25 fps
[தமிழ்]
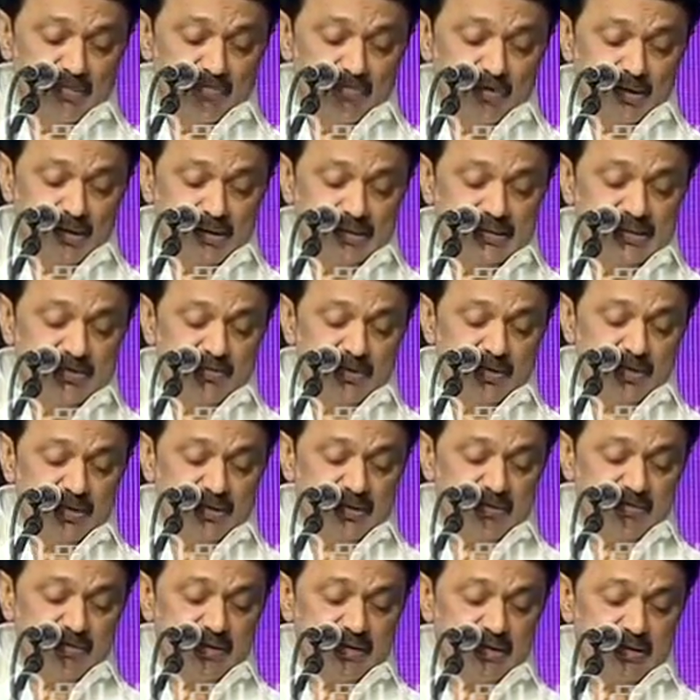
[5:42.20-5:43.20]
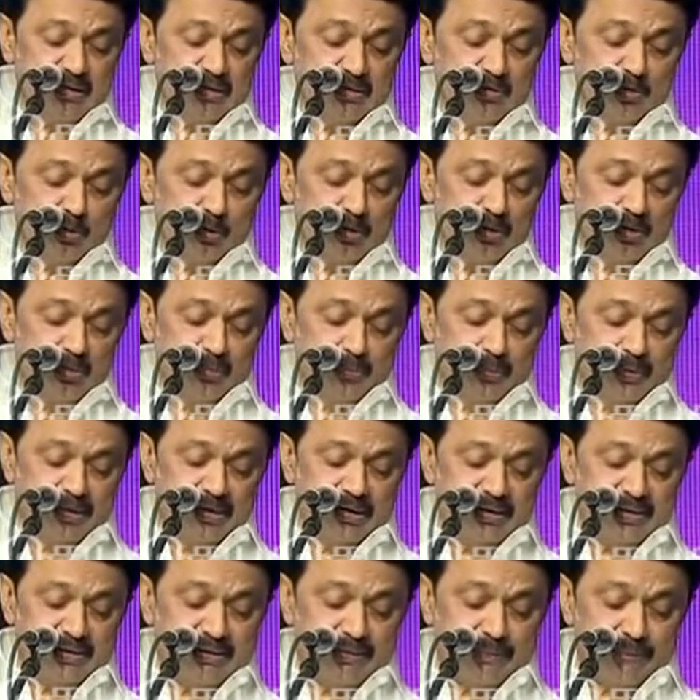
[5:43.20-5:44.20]
வளர்ந்து வரும் நவீன
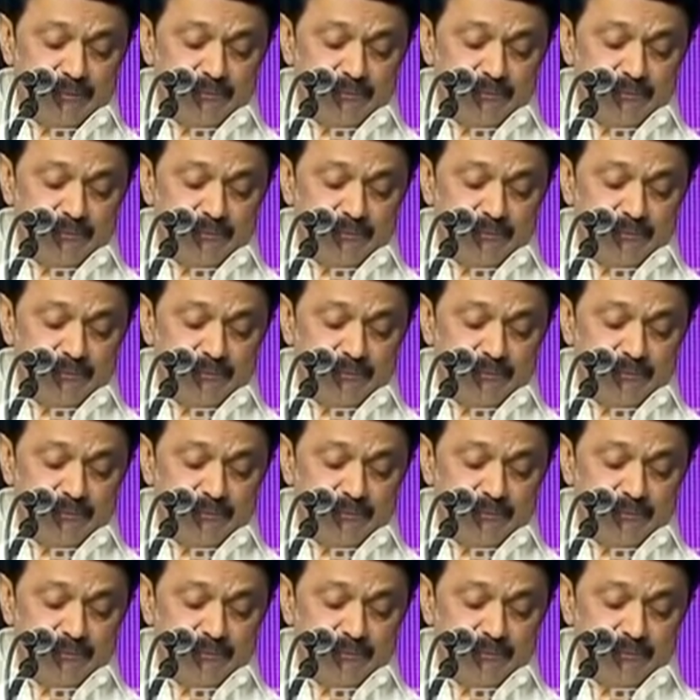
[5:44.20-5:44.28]
தொழில்நுட்பங்களை